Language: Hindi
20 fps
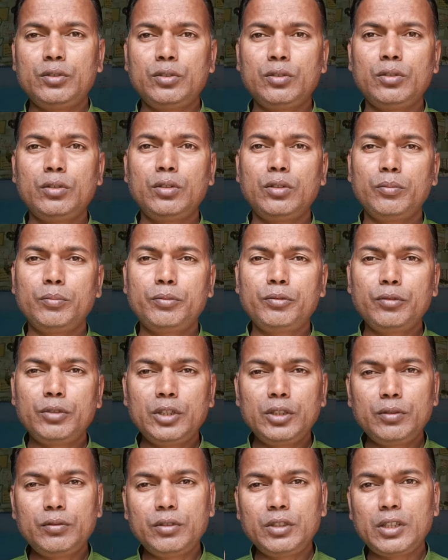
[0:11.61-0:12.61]
जो
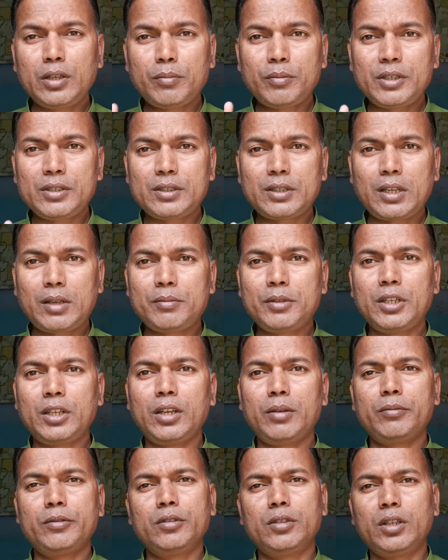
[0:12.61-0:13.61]
पूरी दुनिया में इसका भी
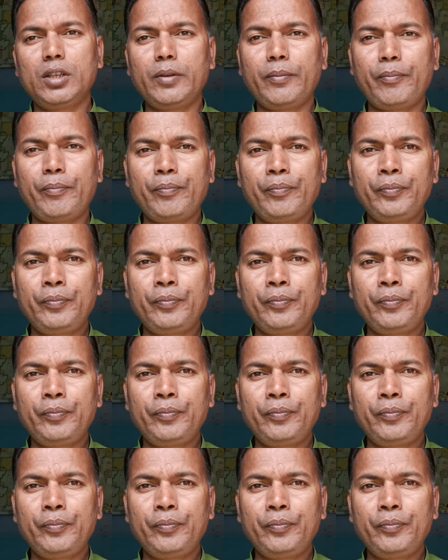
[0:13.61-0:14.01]
नाम होगा